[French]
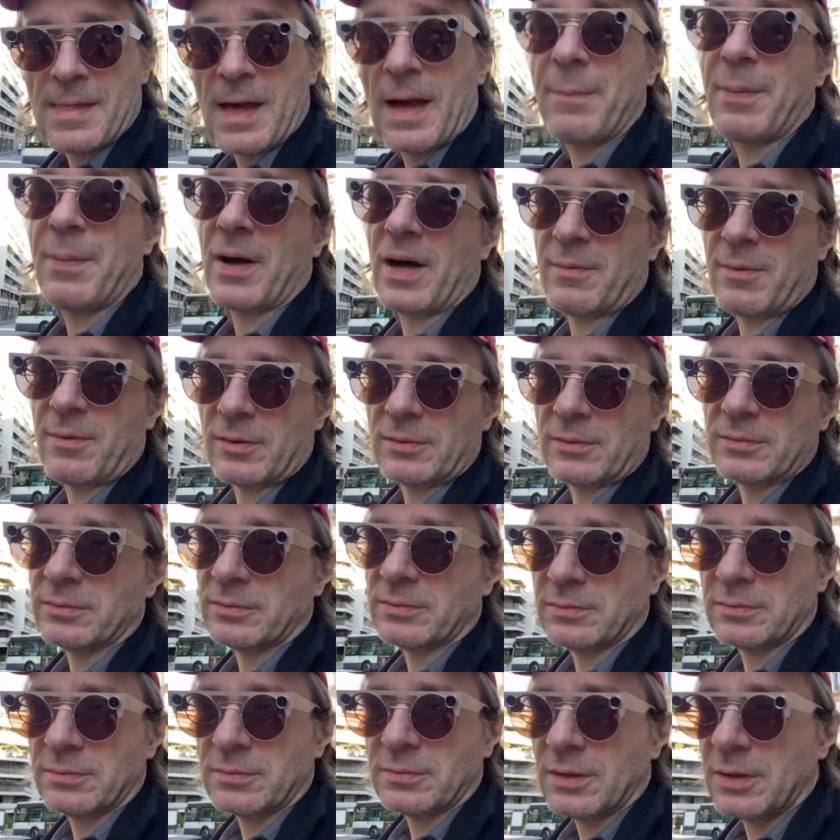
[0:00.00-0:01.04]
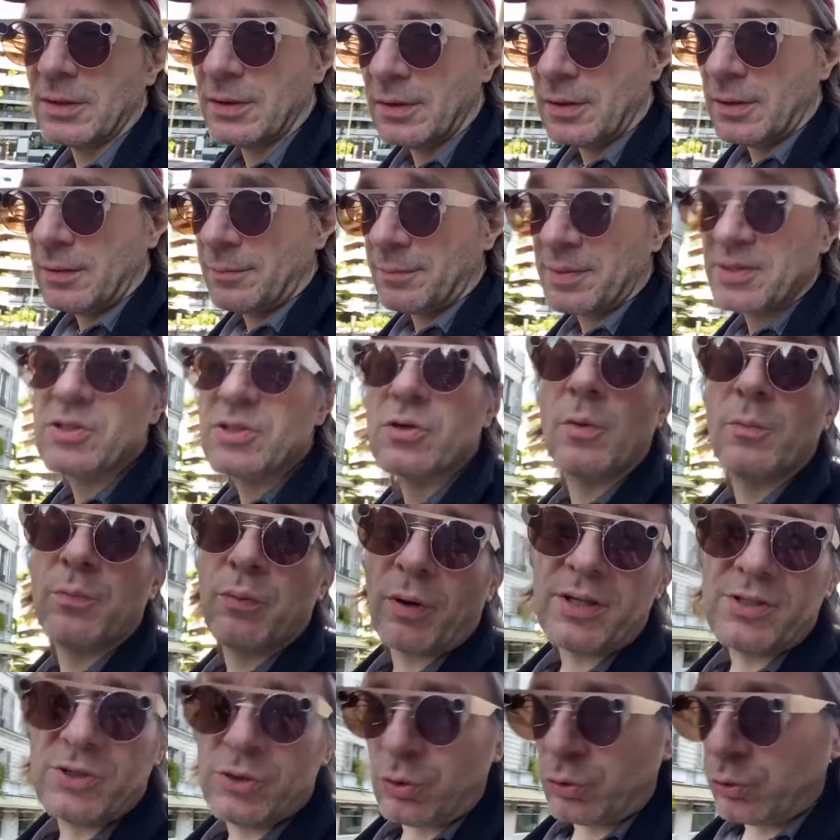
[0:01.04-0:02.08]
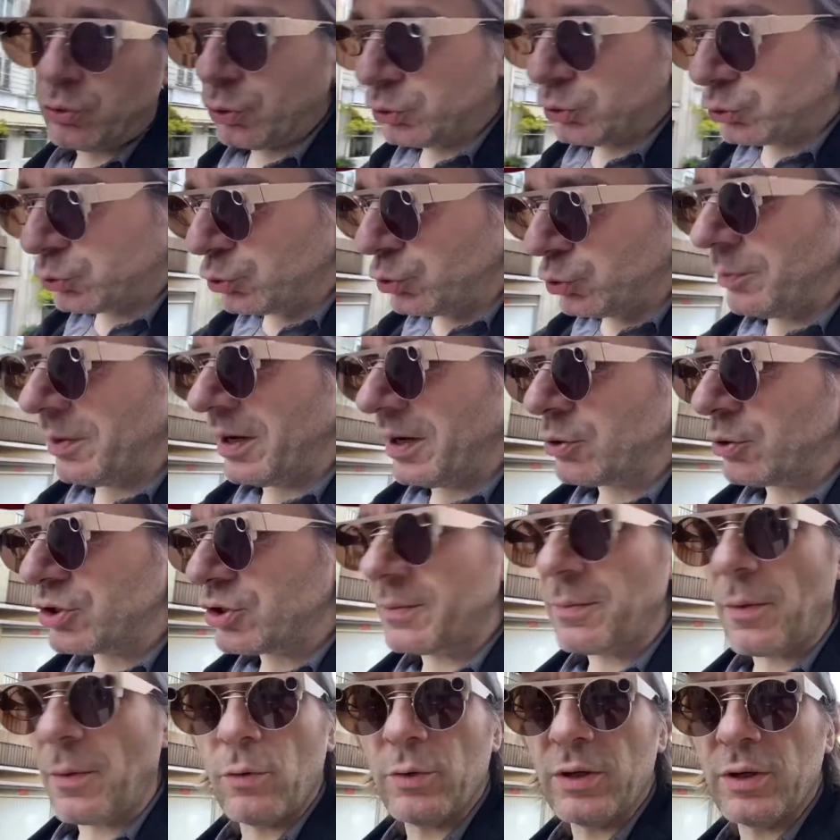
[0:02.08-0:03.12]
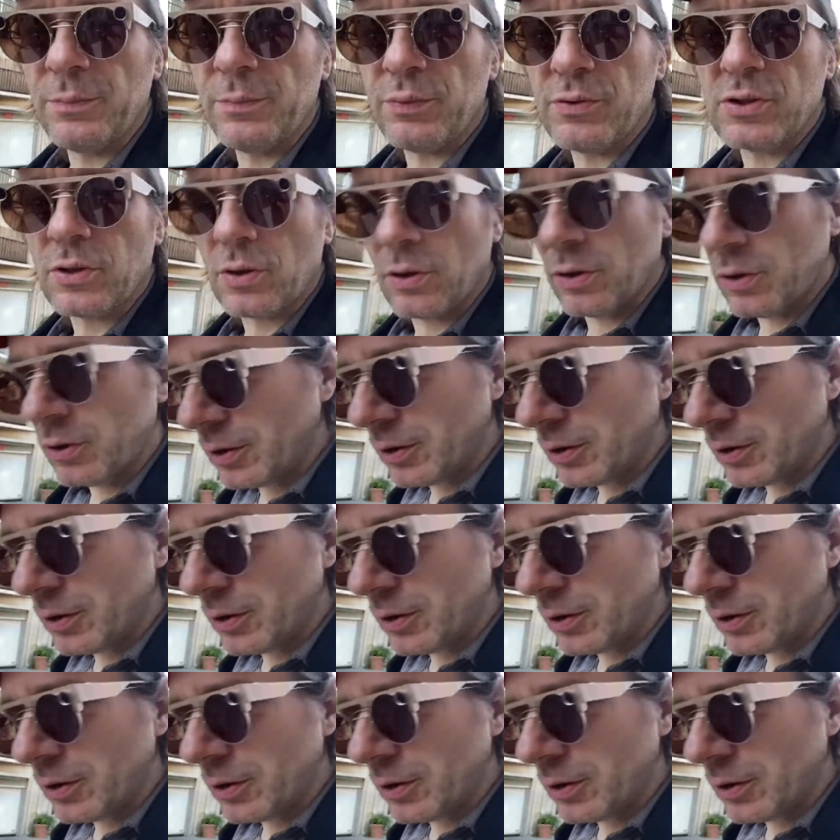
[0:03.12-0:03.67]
Apparemment. Parce que pour être sûr de tout, mais logiquement oui, puisque